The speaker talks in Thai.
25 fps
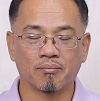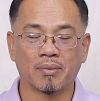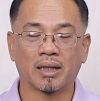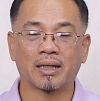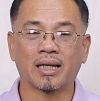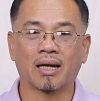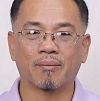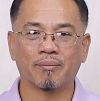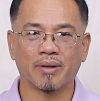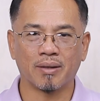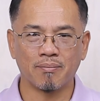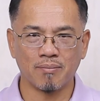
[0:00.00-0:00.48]
มัน
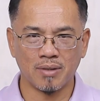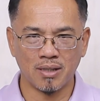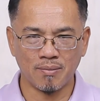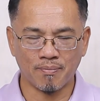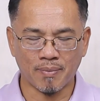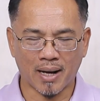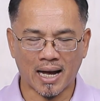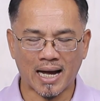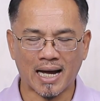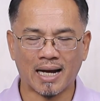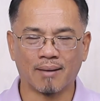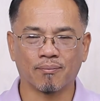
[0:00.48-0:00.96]
ทำให้มี
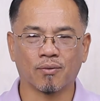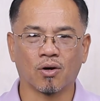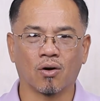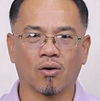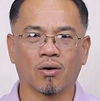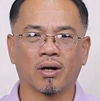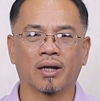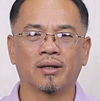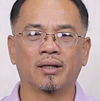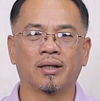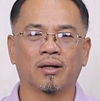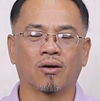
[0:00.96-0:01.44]
ภาพขอ
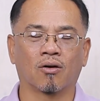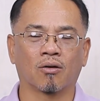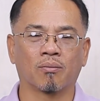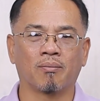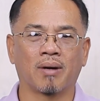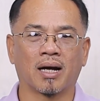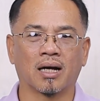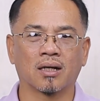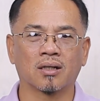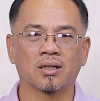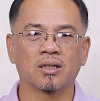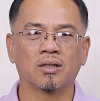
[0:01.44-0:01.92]
งอันนึงออก
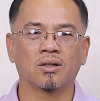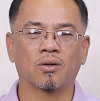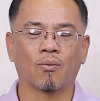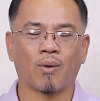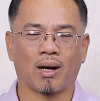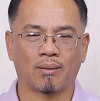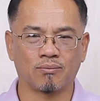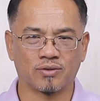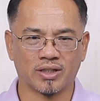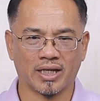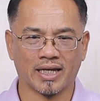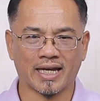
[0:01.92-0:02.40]
มาก็คือค
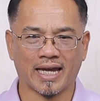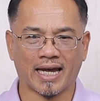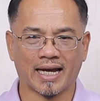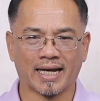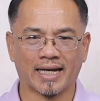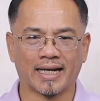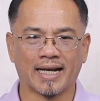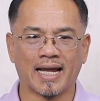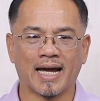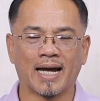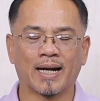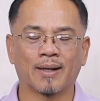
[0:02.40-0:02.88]
วามใจแข็ง
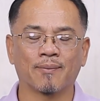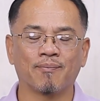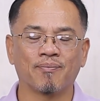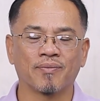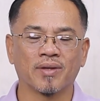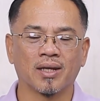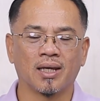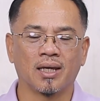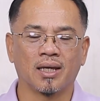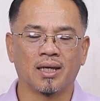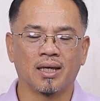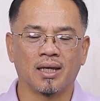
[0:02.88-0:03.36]
กระด้าง
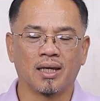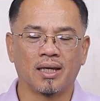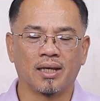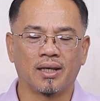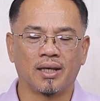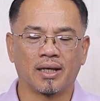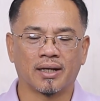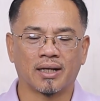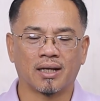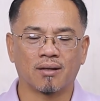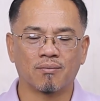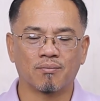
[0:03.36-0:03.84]

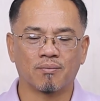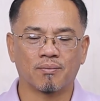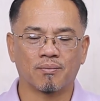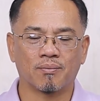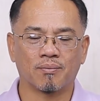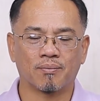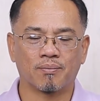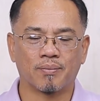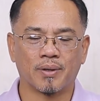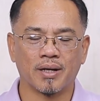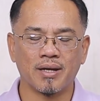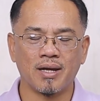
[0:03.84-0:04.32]
ดังนั้น
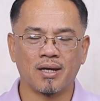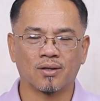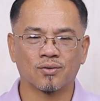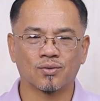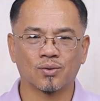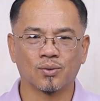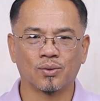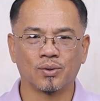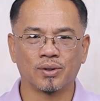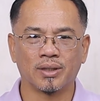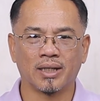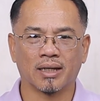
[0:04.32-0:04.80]
พระเย
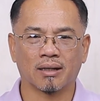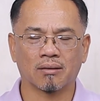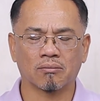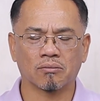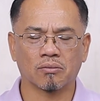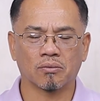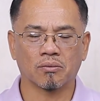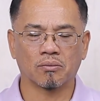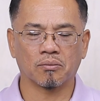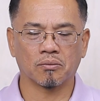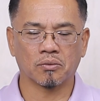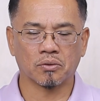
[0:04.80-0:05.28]
ซูเนี่ย
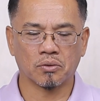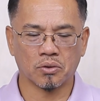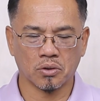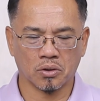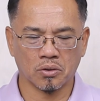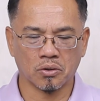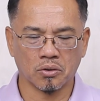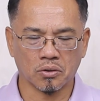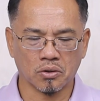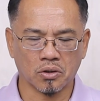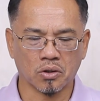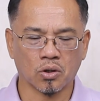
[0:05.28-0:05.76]

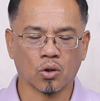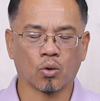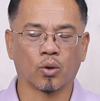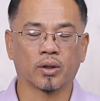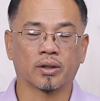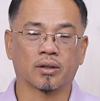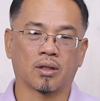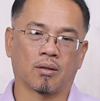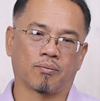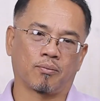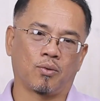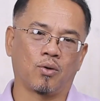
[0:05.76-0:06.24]
ก็โกร
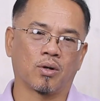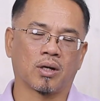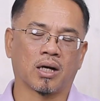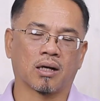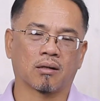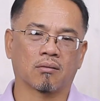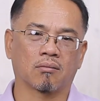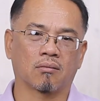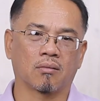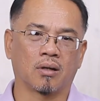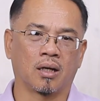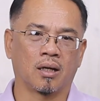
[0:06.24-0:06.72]
ธกับพวก
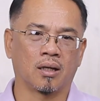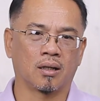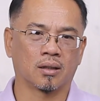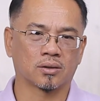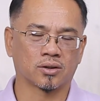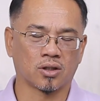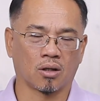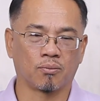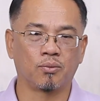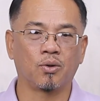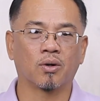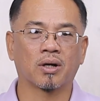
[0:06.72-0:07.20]

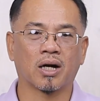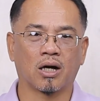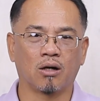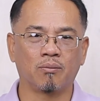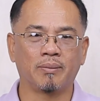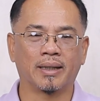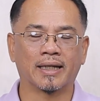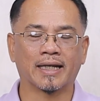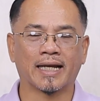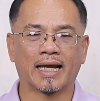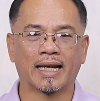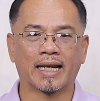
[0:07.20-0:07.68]
ต่อพวกเขา
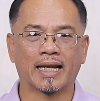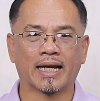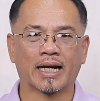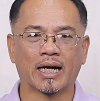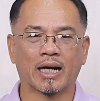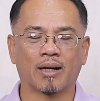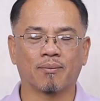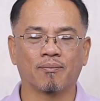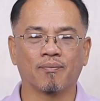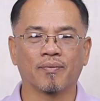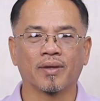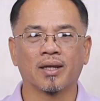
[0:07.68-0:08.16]
เหมือนกันนะ
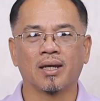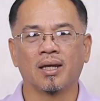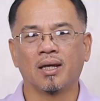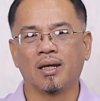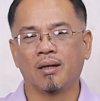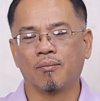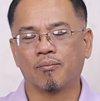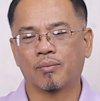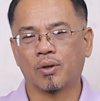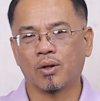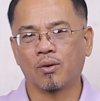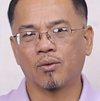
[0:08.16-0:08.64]
ครับ
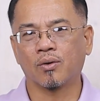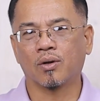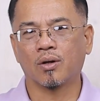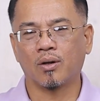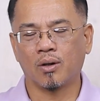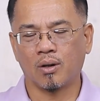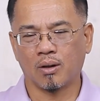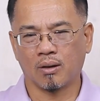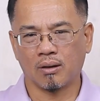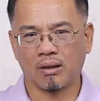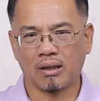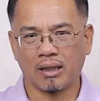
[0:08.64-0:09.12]
พระองค์
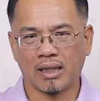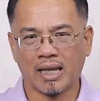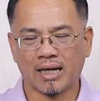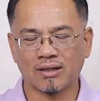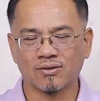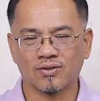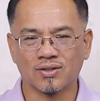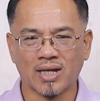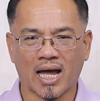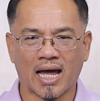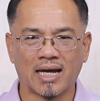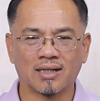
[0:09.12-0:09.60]
ก็รั
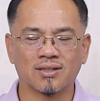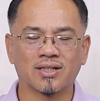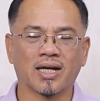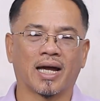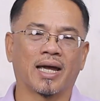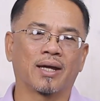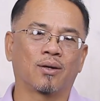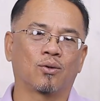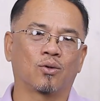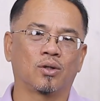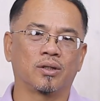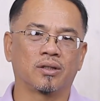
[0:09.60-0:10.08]
กษา
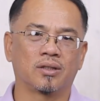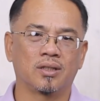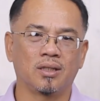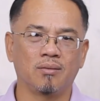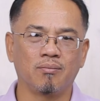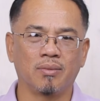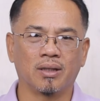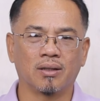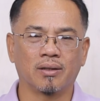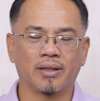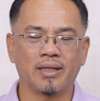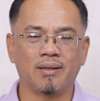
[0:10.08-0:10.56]
ชายคนที่
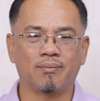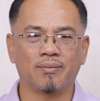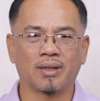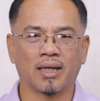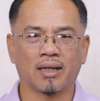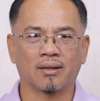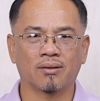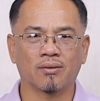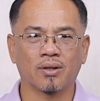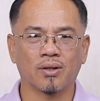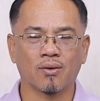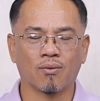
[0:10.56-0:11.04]
มือรีบ
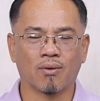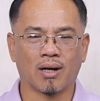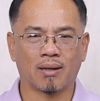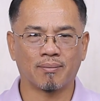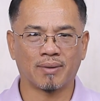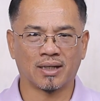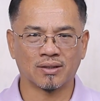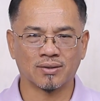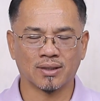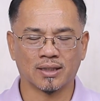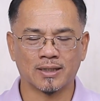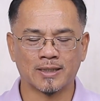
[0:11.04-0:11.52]
นั้น ด้วยความ
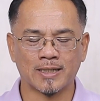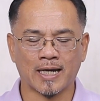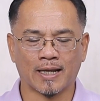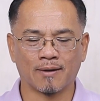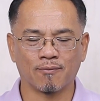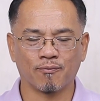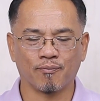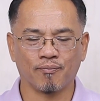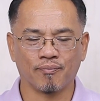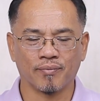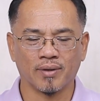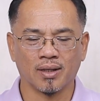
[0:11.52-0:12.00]
อัศจรร
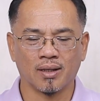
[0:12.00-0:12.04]
ย์